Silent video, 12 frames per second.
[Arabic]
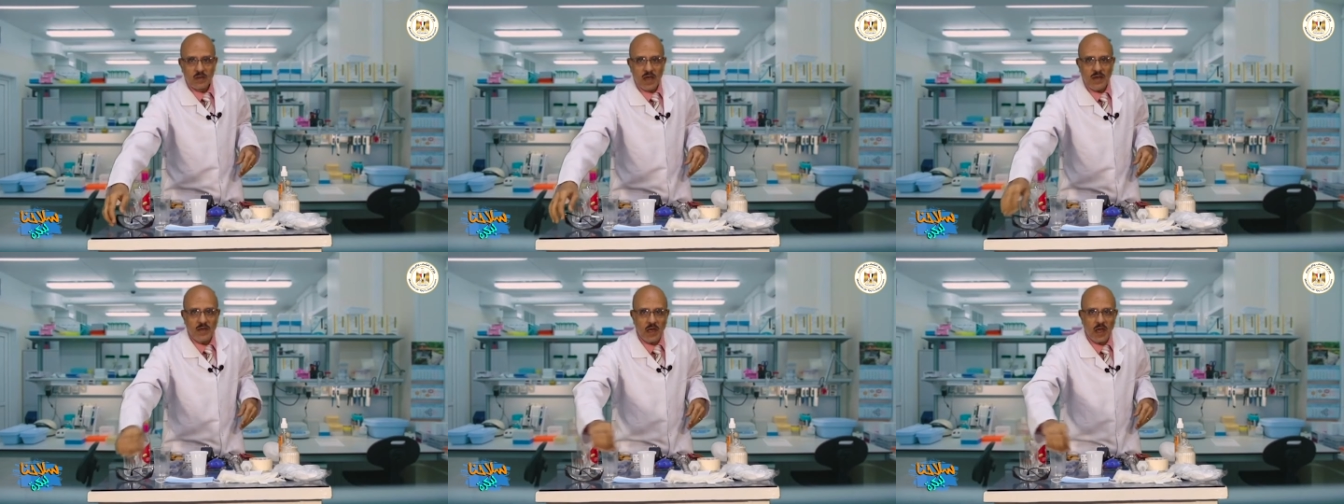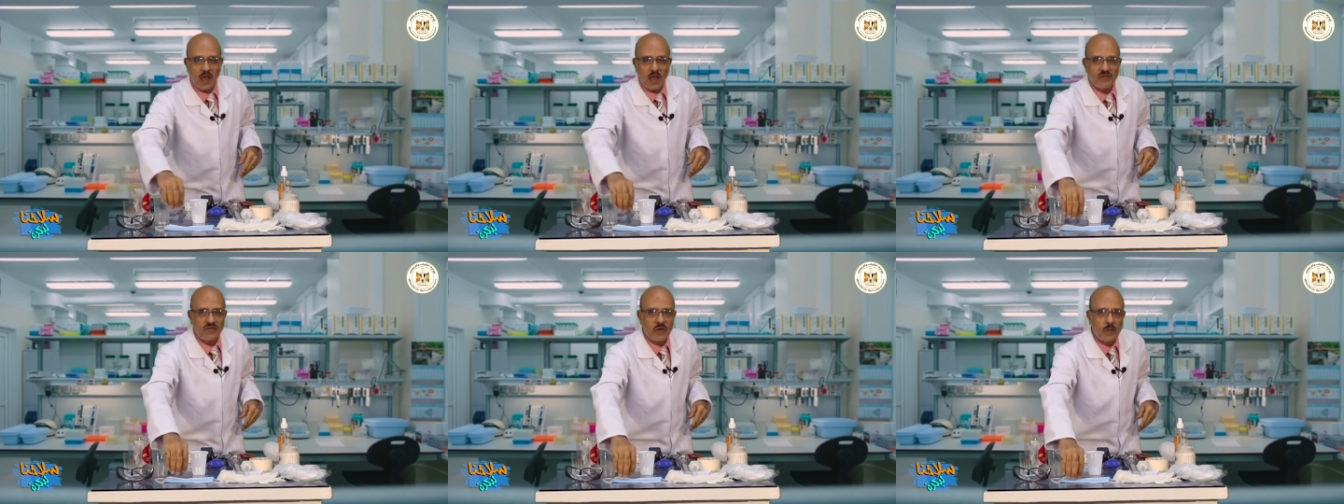تاني
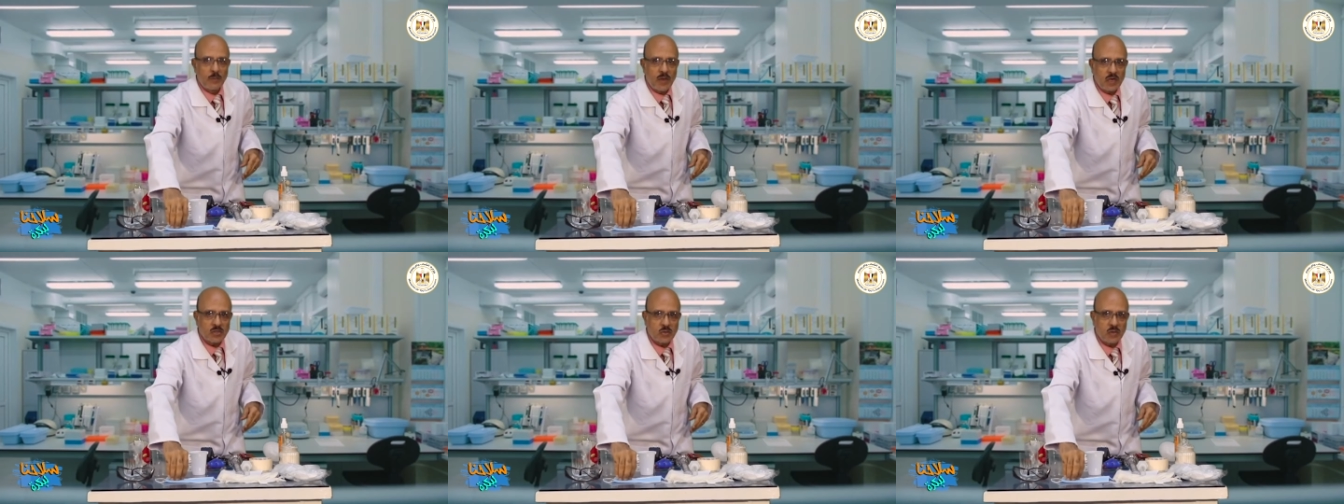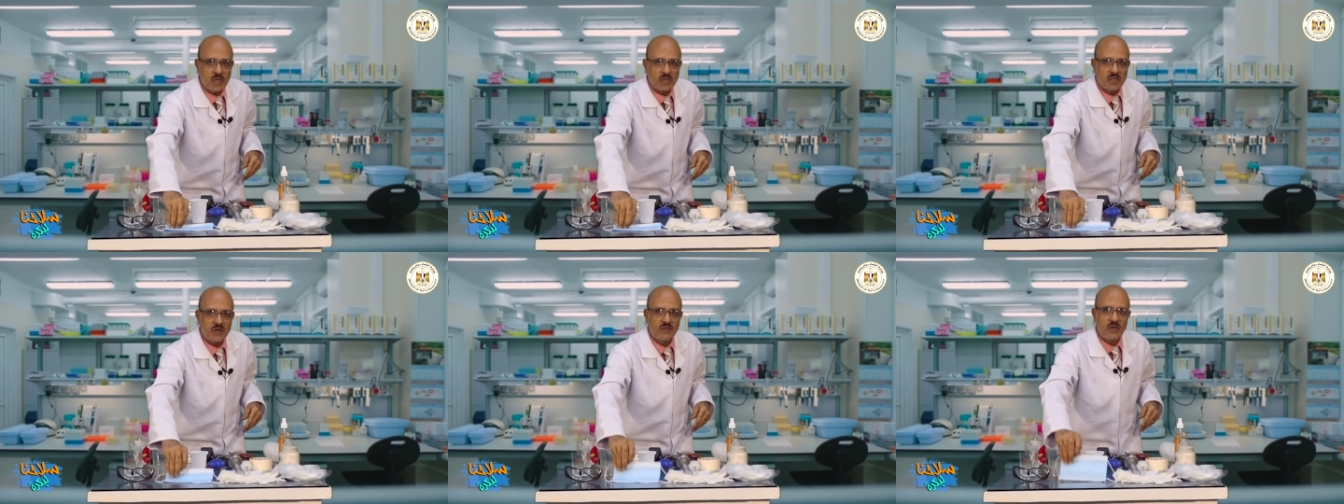حاجة في البيرسونال
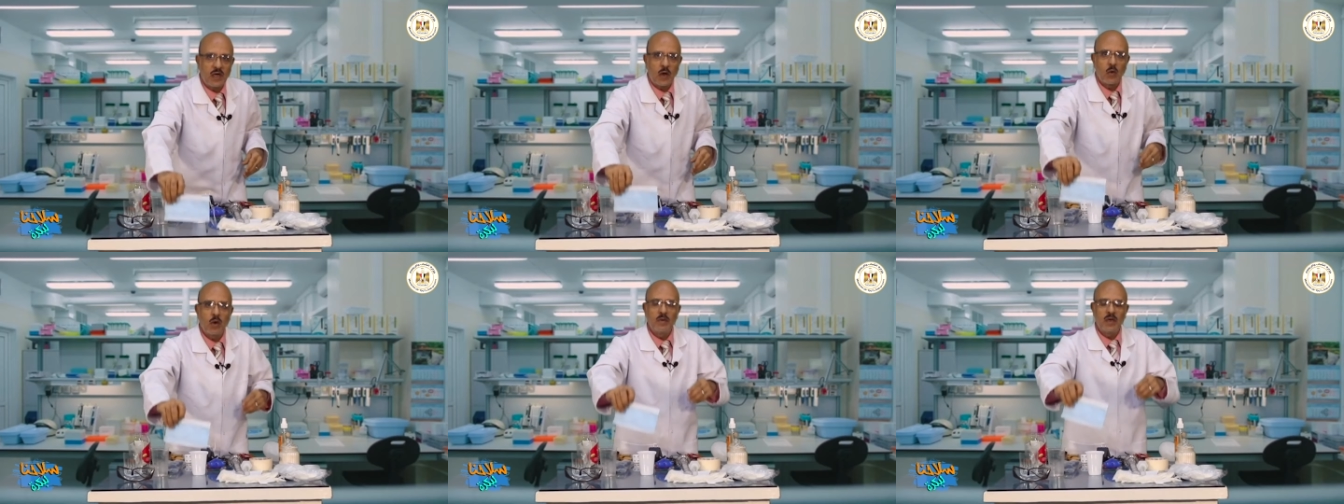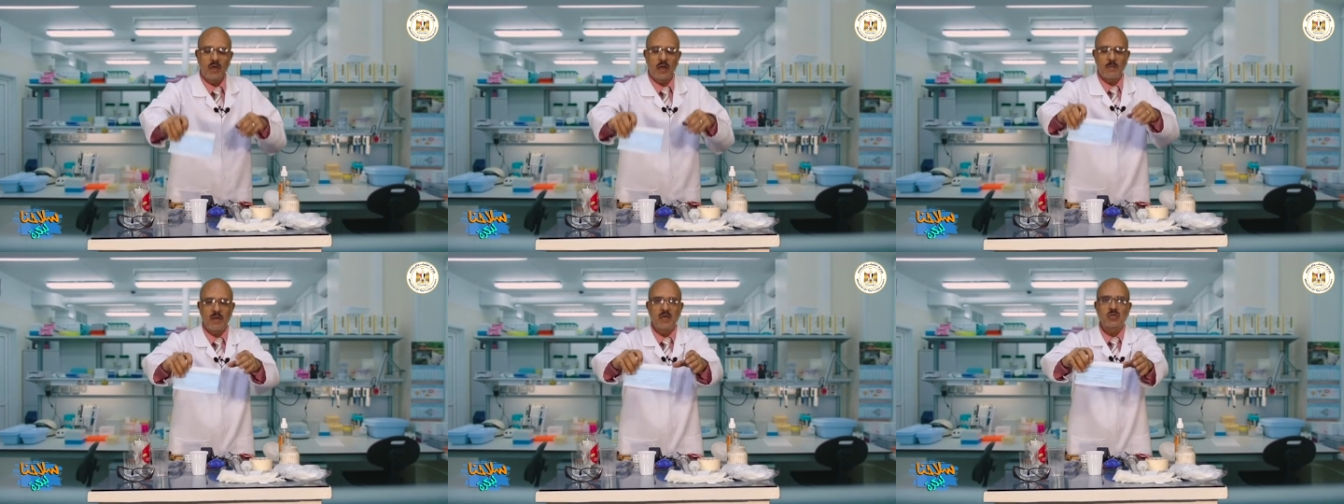سيفتي عوامل
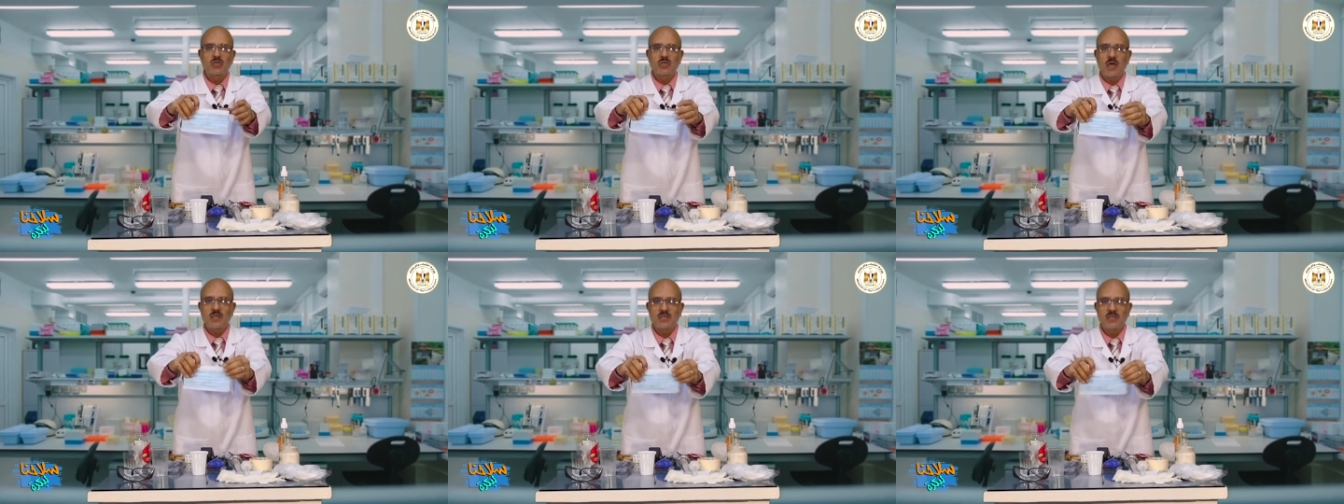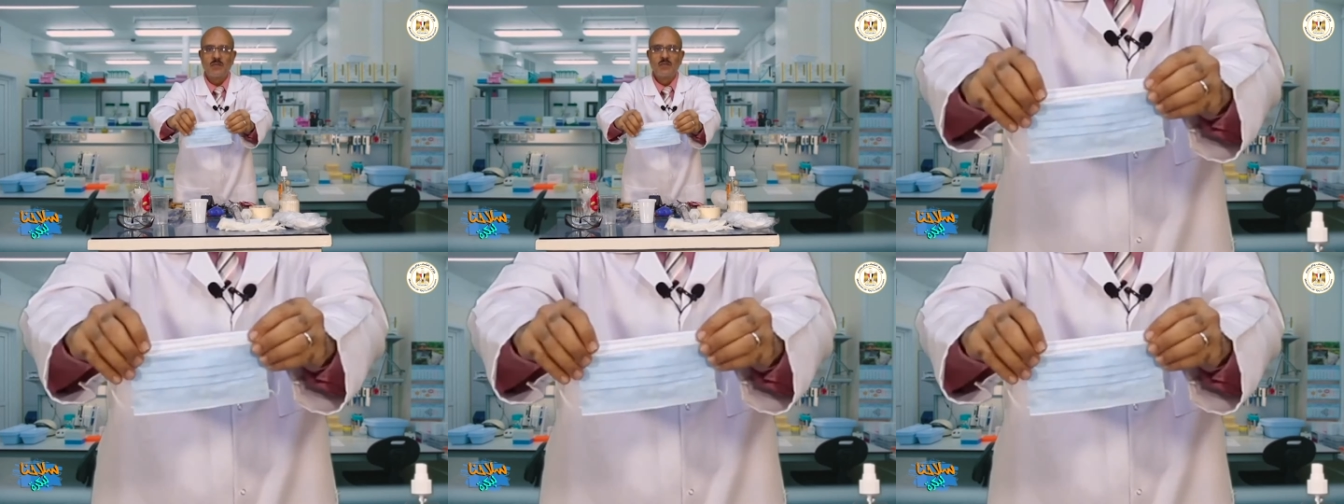الأمان الشخصي